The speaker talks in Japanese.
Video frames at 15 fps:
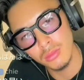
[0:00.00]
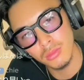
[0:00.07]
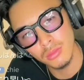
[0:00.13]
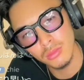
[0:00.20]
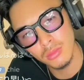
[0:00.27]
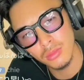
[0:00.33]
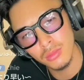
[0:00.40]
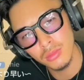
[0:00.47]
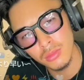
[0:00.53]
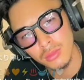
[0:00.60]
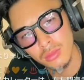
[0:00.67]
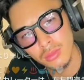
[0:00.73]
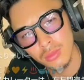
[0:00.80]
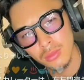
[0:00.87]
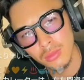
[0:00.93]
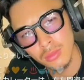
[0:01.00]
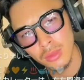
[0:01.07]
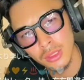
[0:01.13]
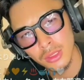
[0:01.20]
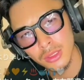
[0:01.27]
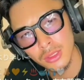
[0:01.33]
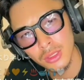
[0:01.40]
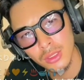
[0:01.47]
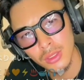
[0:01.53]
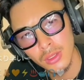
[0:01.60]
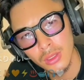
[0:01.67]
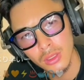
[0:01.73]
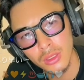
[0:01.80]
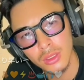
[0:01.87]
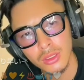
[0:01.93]
うんマジ
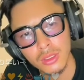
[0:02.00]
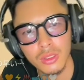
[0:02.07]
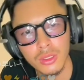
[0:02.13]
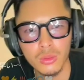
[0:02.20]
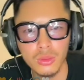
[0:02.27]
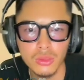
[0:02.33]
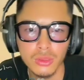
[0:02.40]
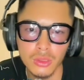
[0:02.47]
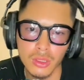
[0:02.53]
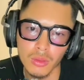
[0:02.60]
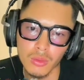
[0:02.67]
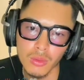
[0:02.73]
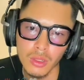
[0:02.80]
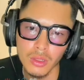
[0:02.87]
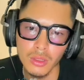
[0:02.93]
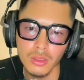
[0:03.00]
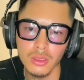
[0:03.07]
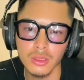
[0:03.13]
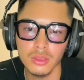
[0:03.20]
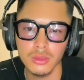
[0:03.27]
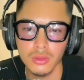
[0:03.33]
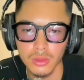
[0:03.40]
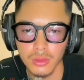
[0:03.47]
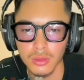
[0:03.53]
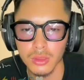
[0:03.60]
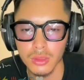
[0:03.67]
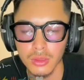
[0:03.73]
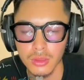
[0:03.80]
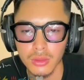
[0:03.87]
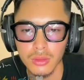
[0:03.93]
で早いんから遅いんか分かんないっすよね
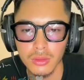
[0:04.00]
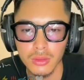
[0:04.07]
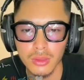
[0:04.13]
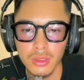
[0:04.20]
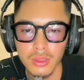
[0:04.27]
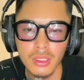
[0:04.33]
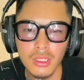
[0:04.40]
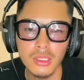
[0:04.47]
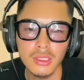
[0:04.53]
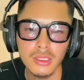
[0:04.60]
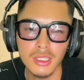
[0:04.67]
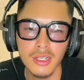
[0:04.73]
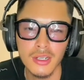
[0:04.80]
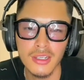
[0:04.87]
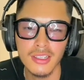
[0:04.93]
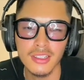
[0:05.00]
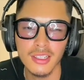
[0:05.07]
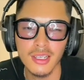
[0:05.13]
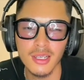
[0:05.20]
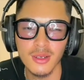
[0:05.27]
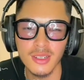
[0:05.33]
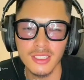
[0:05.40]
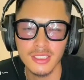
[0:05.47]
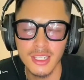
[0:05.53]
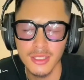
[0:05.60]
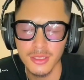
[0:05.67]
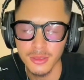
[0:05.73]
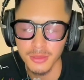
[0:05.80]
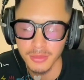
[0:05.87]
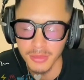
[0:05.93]
これエスカレーターは
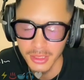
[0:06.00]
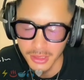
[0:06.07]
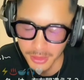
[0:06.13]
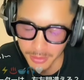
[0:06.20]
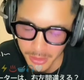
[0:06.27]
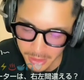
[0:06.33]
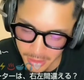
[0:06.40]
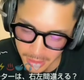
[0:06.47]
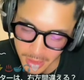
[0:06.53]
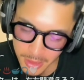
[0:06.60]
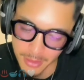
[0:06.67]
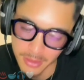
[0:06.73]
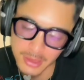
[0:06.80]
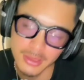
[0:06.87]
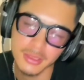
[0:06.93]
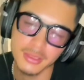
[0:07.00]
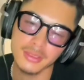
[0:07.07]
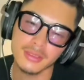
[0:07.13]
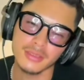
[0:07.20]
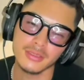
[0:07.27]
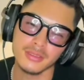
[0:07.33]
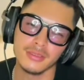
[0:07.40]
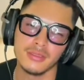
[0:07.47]
左右めっちゃ間違えます